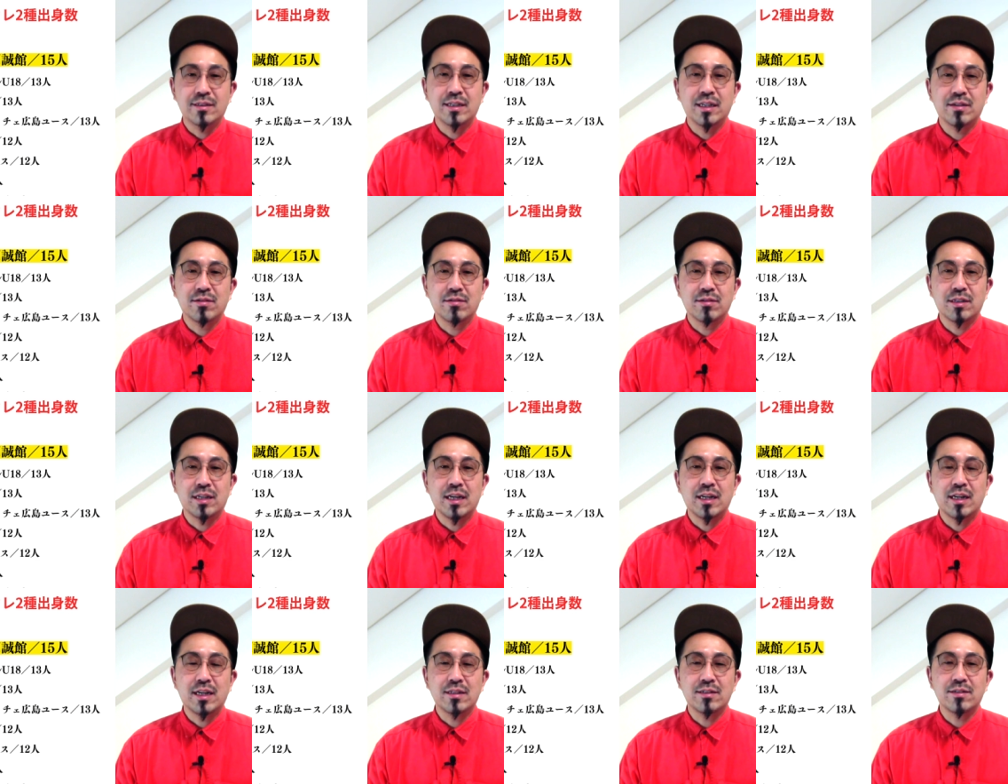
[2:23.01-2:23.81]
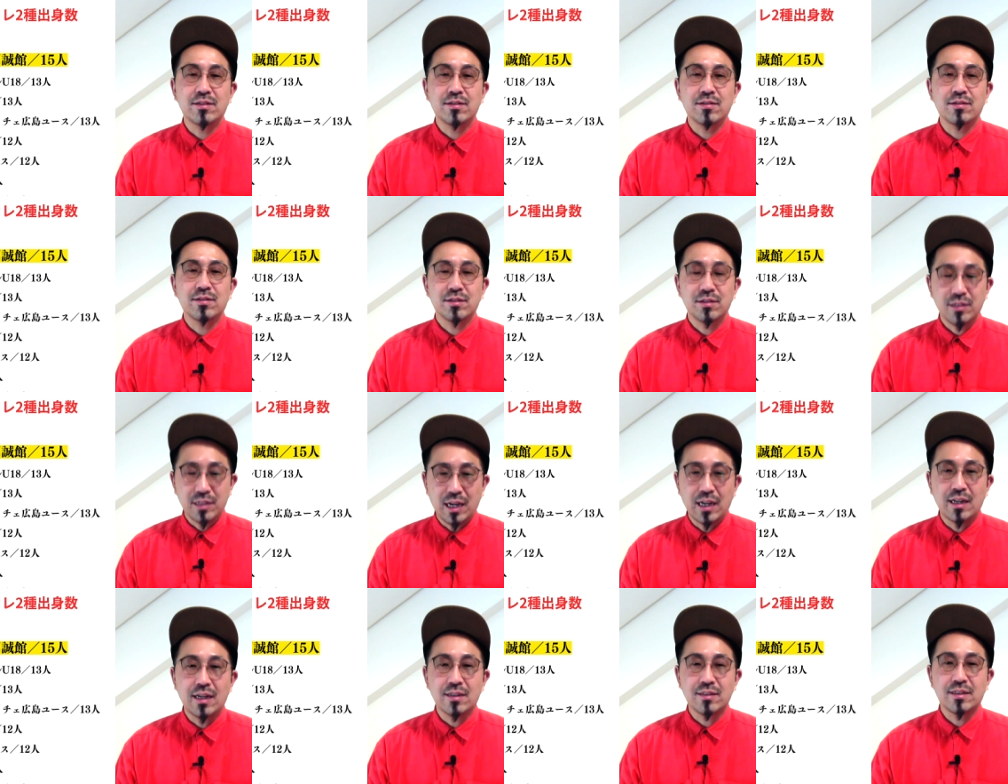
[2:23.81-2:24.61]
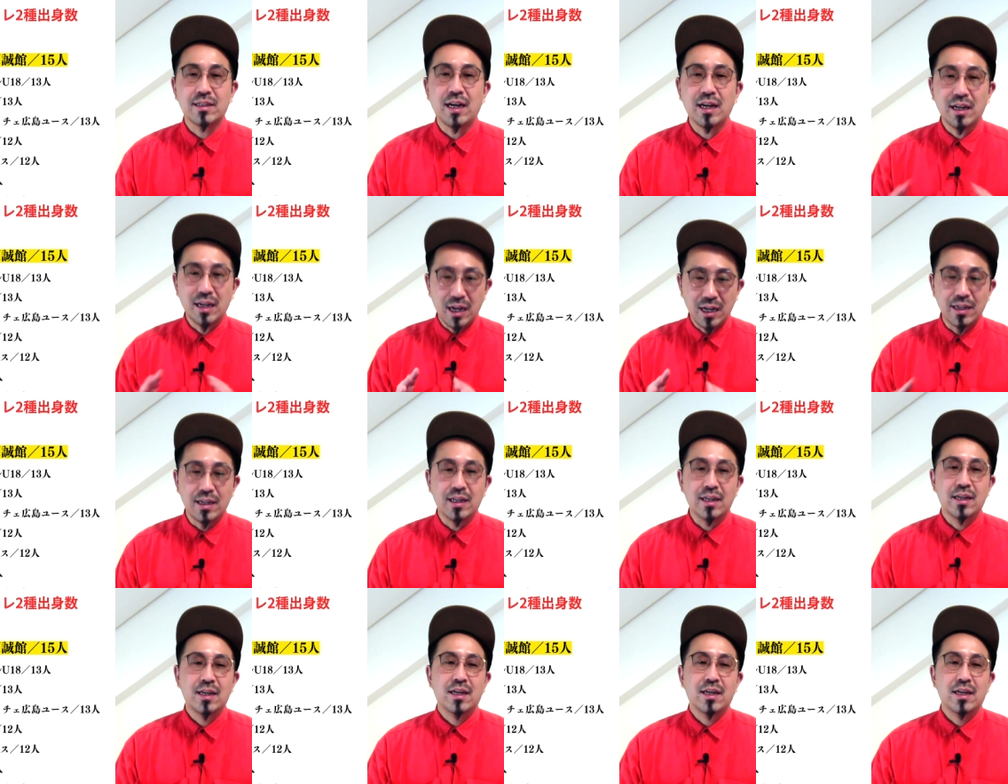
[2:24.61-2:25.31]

全国大会に出場する大学サッカーに